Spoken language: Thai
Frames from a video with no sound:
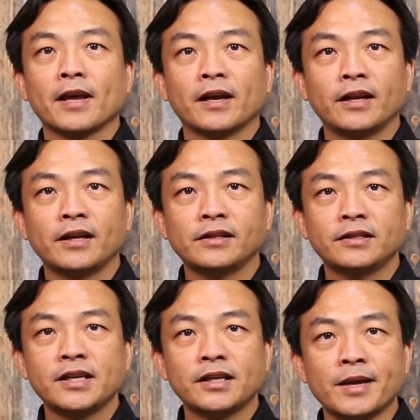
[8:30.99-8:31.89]
และ
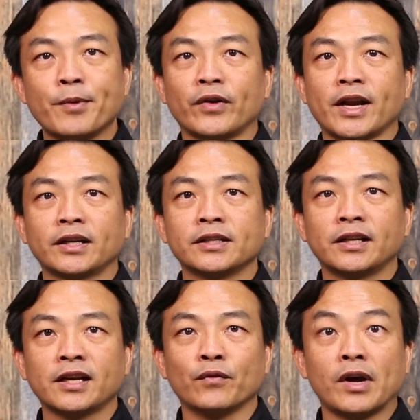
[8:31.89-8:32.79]
ยิ่งดีไปกว่านั้นคือ
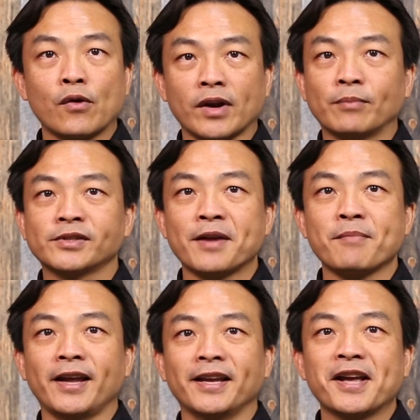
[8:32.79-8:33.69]
ถ้าเกิดว่าเรากลับใจ
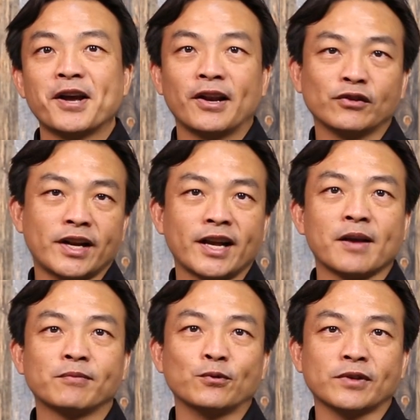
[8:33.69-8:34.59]
ใหม่เราจะได้ก
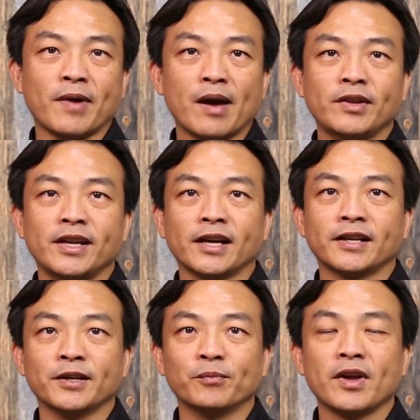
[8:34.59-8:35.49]
ลับสู่สภาพดีดัง
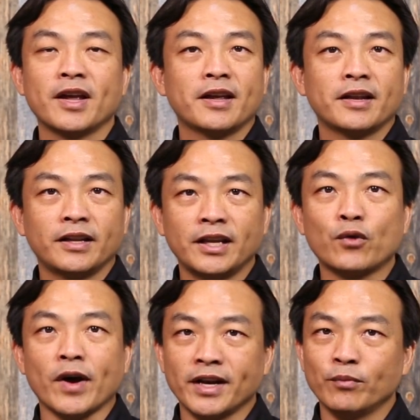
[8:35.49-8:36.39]
เดิมดี
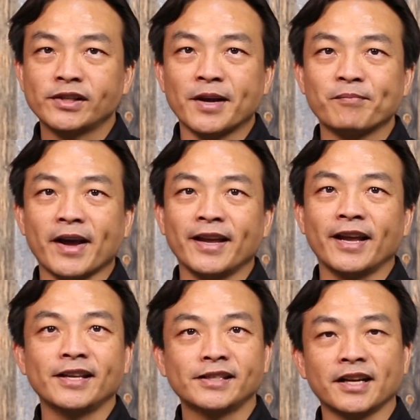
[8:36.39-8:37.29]
กว่าเดิมด้วยซ้ำไปอั
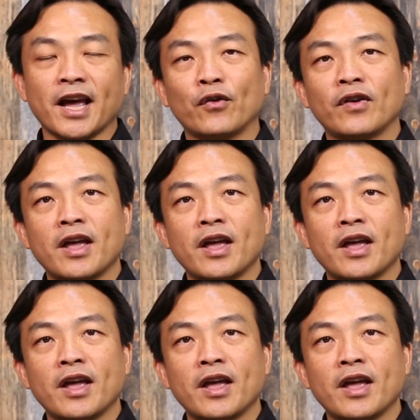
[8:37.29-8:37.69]
นที่จริงแล้ว